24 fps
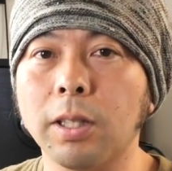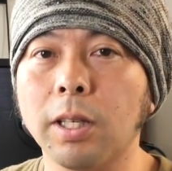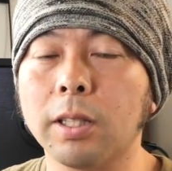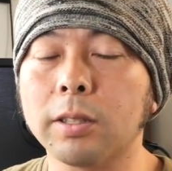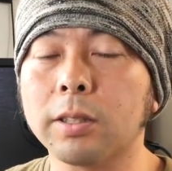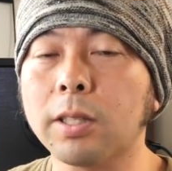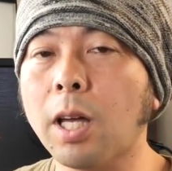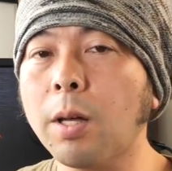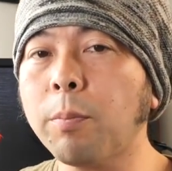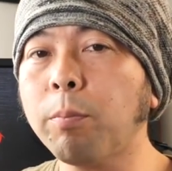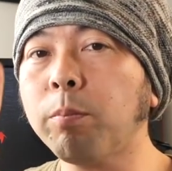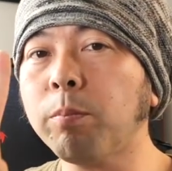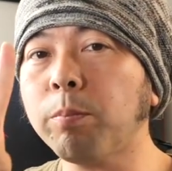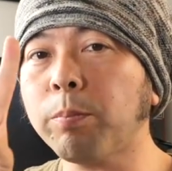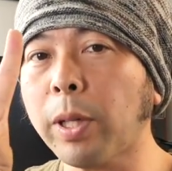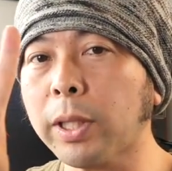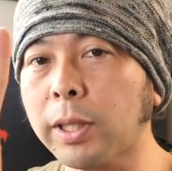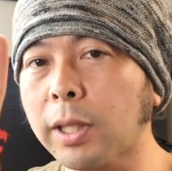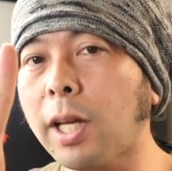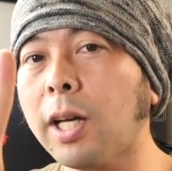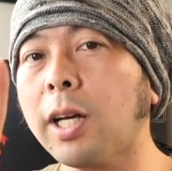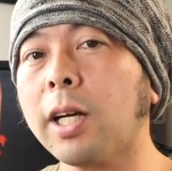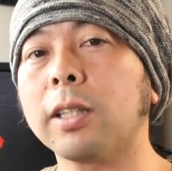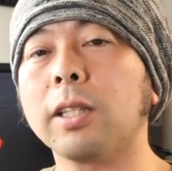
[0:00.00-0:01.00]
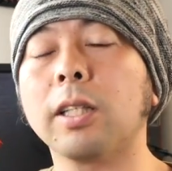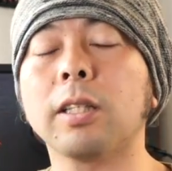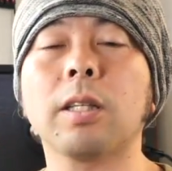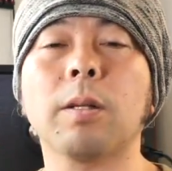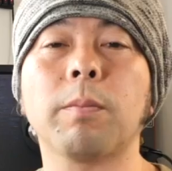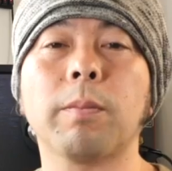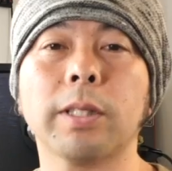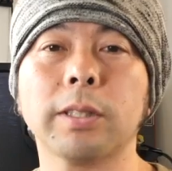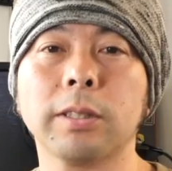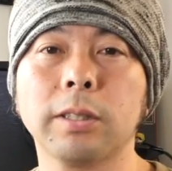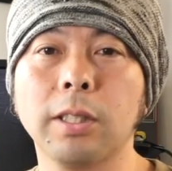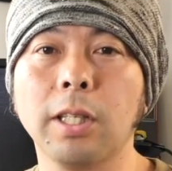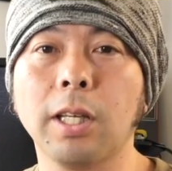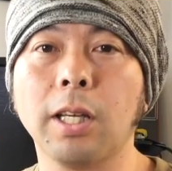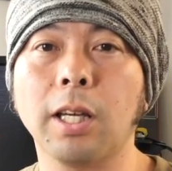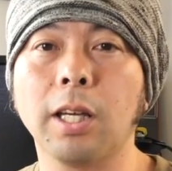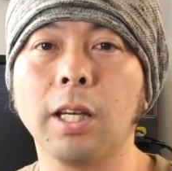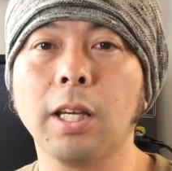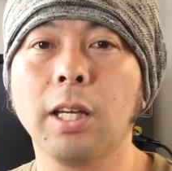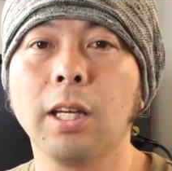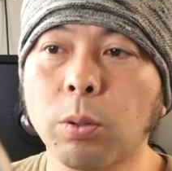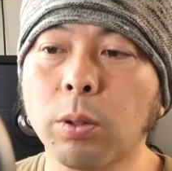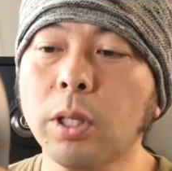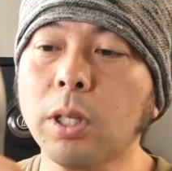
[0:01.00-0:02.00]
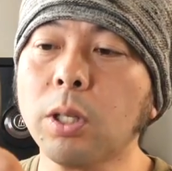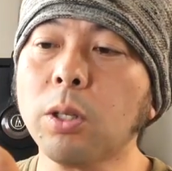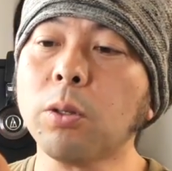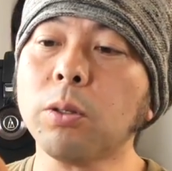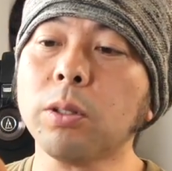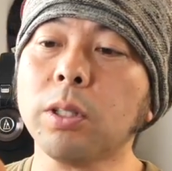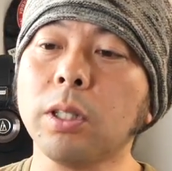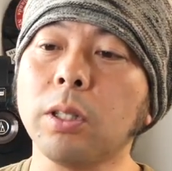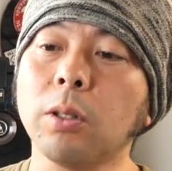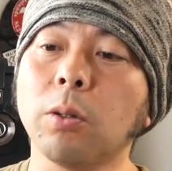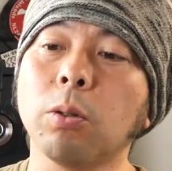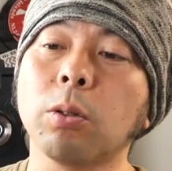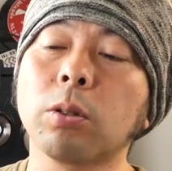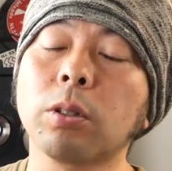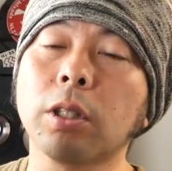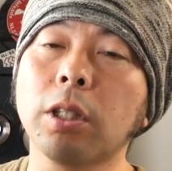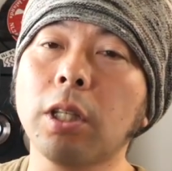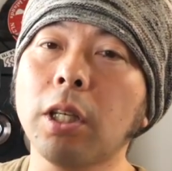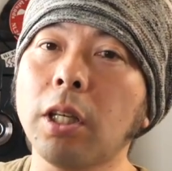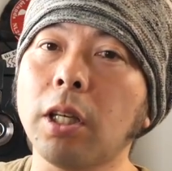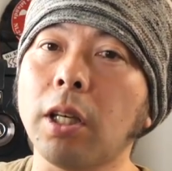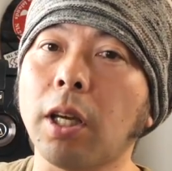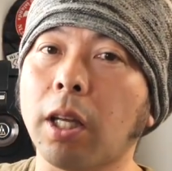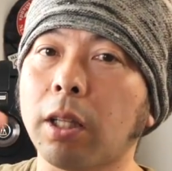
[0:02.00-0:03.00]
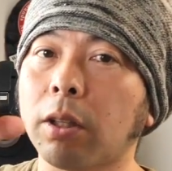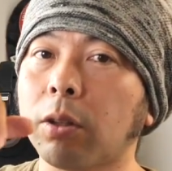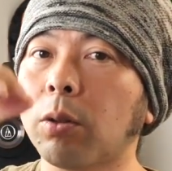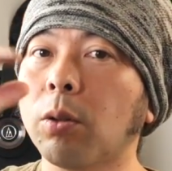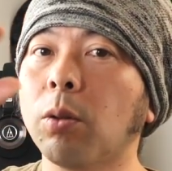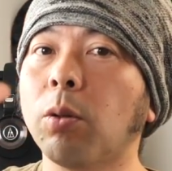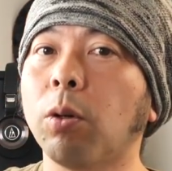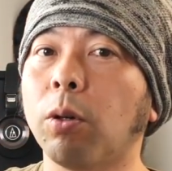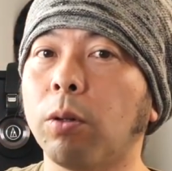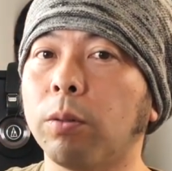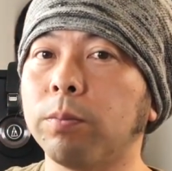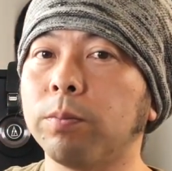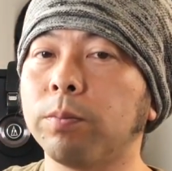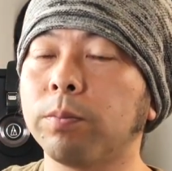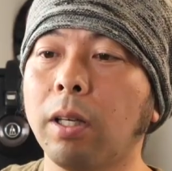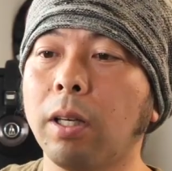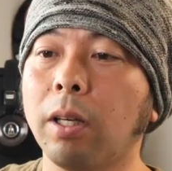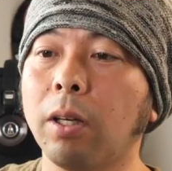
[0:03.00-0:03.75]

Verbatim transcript: え3パターンが出てまして、これより大きいヘッドホン、